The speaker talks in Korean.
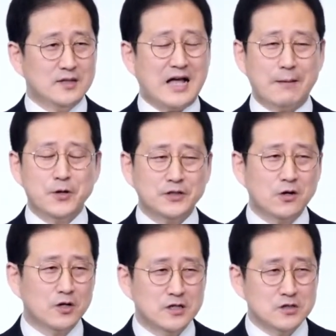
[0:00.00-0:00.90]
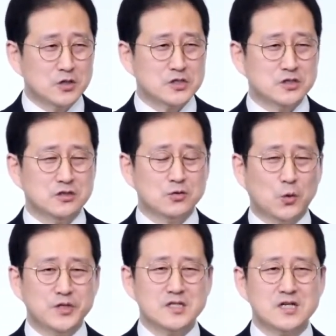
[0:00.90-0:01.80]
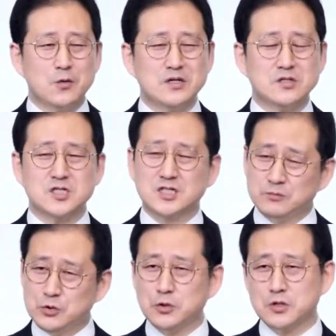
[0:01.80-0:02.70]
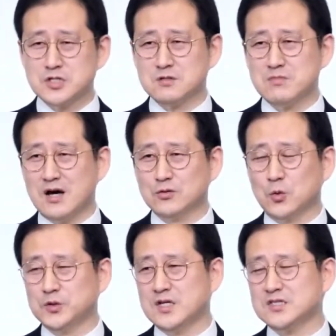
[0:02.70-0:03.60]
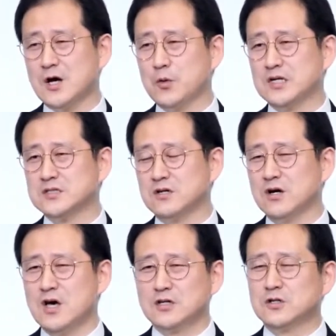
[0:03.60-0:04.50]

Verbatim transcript: 나병이 걸리는 것은 고대 사회에서 지금도 그렇지만 고대 사회에서